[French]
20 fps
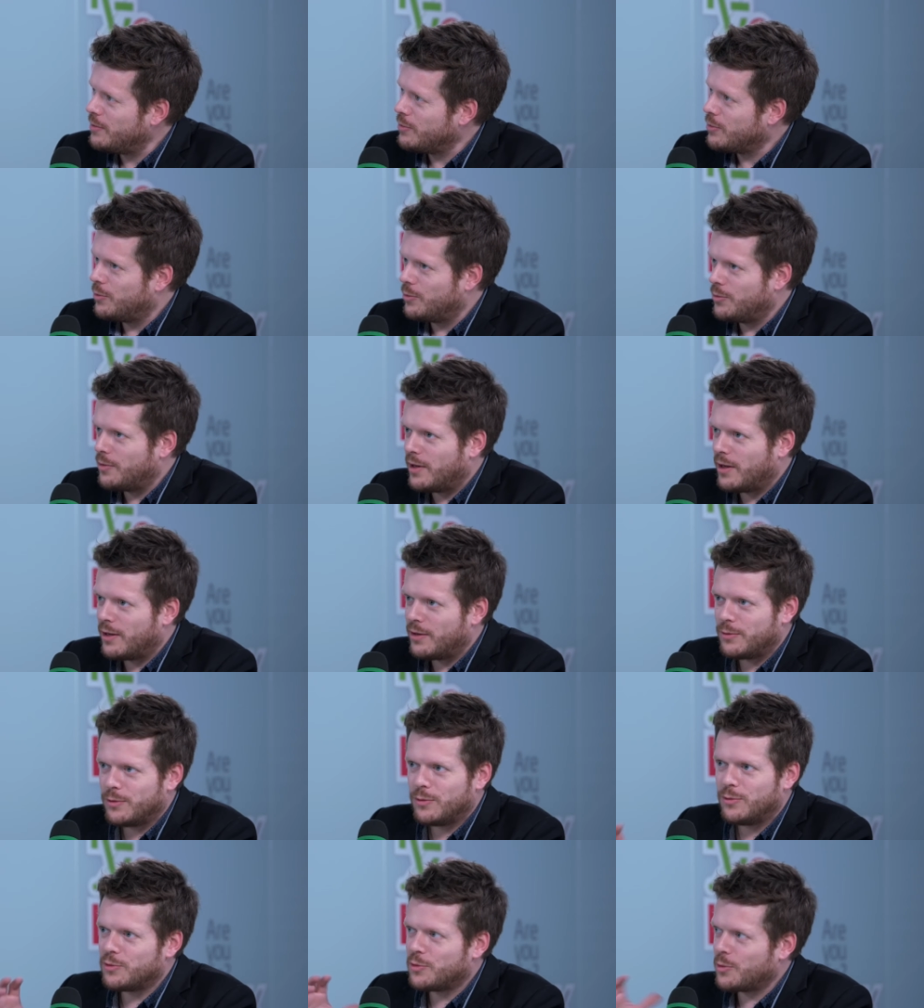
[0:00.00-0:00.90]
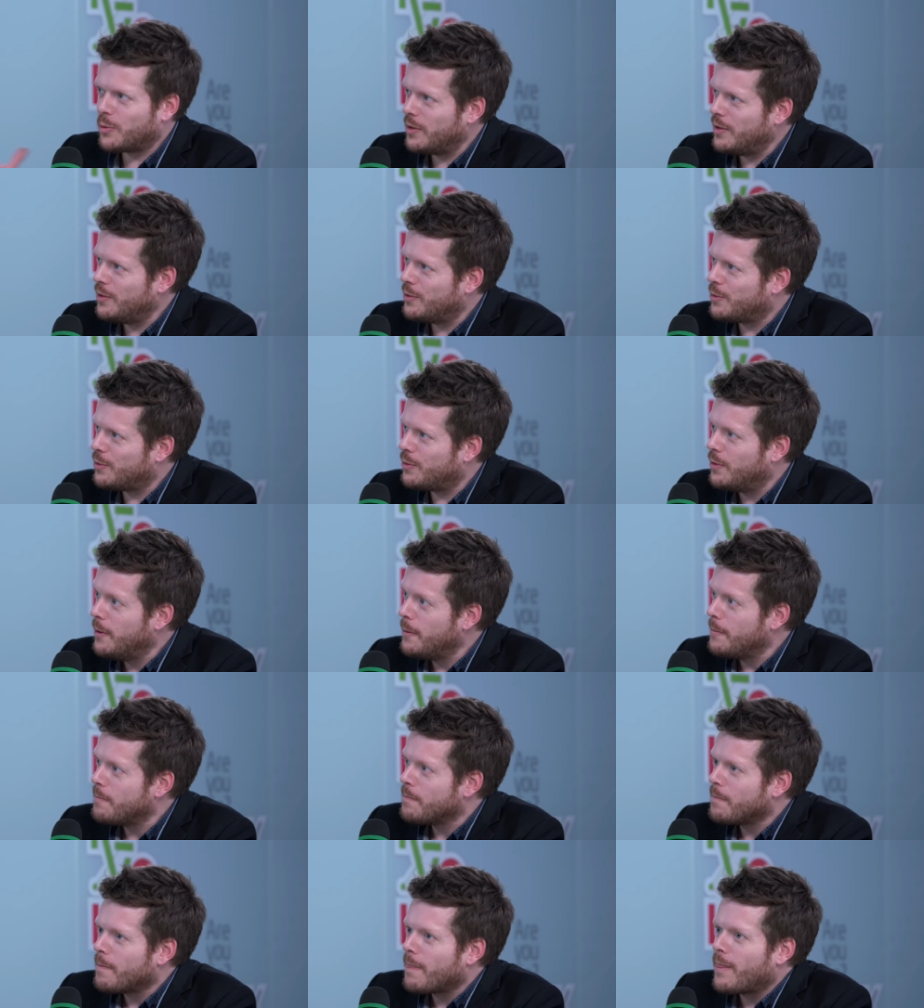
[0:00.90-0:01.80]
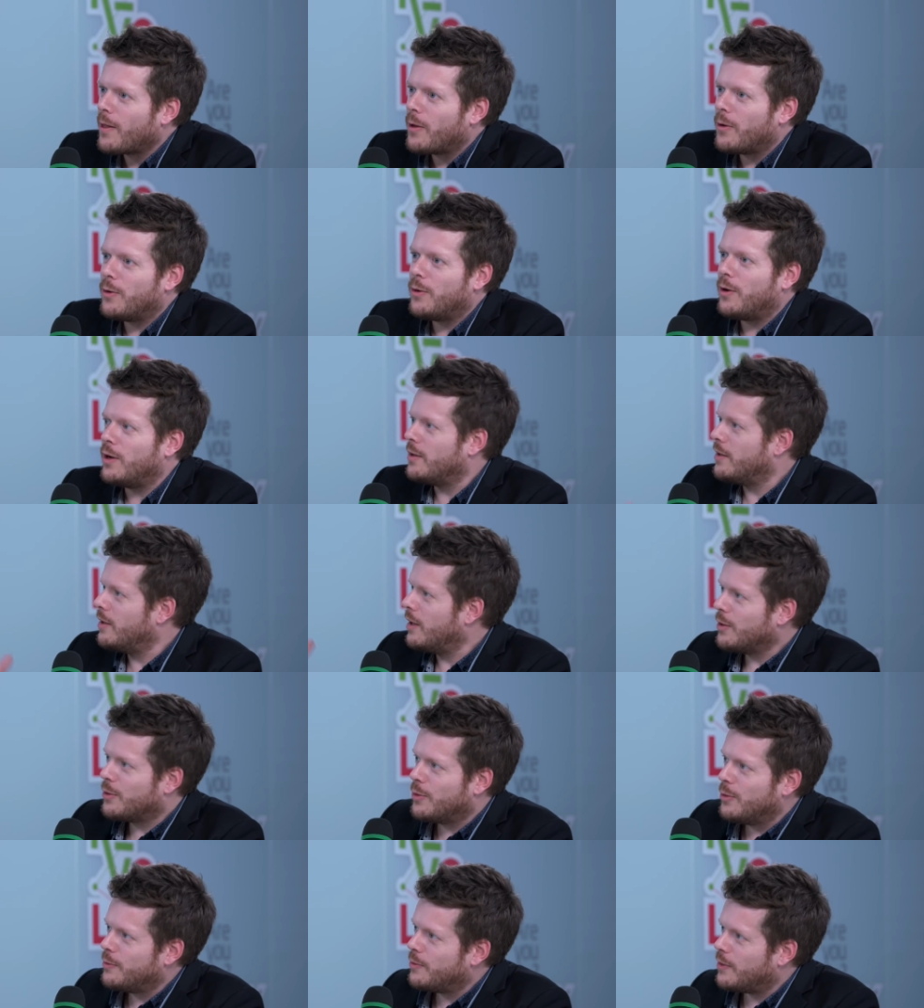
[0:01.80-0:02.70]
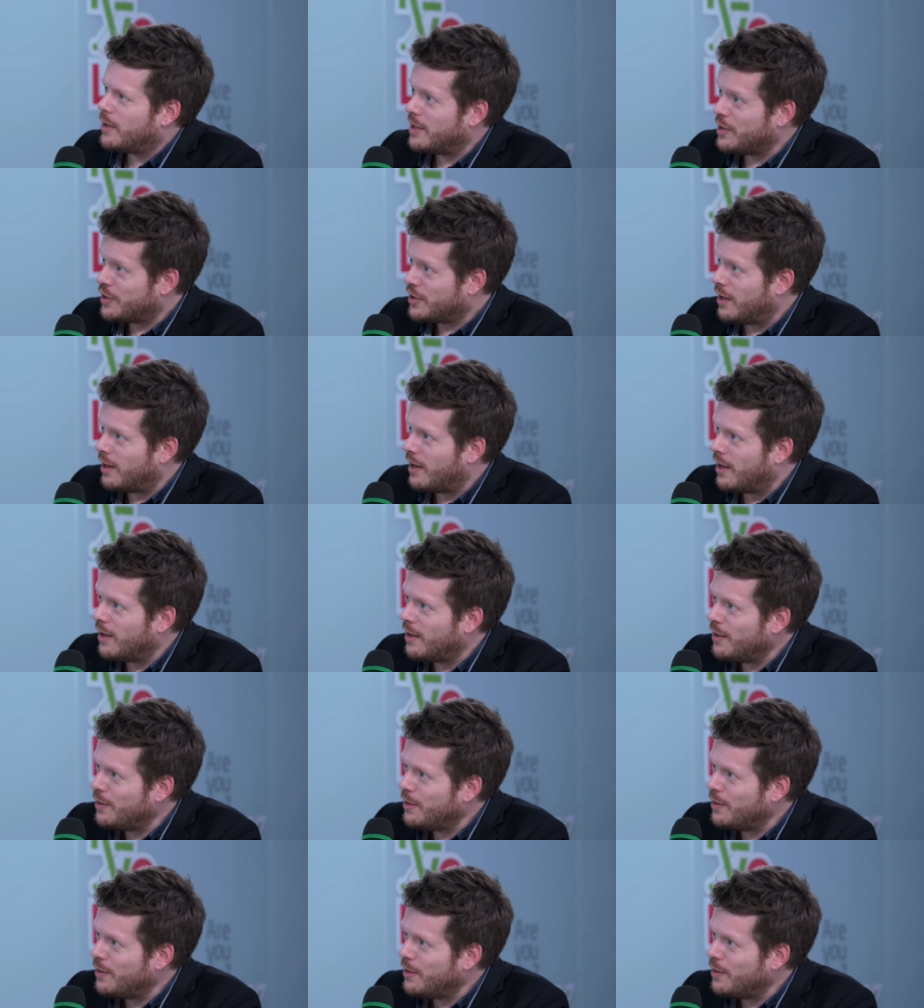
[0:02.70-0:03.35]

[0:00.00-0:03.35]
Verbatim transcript: Donc on a construit euh, un alcove échelle 1